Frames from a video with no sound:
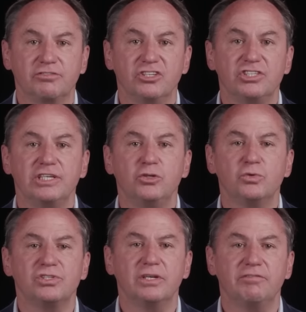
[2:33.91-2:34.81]
이분은
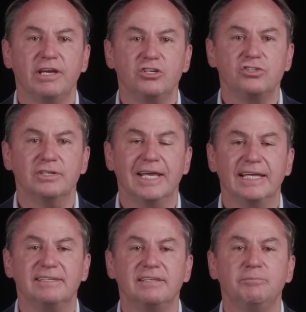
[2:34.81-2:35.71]
이제
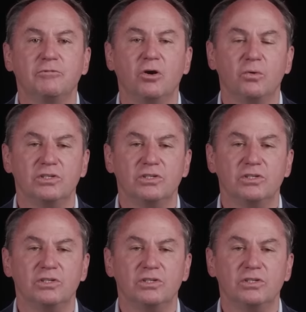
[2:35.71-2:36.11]
CFO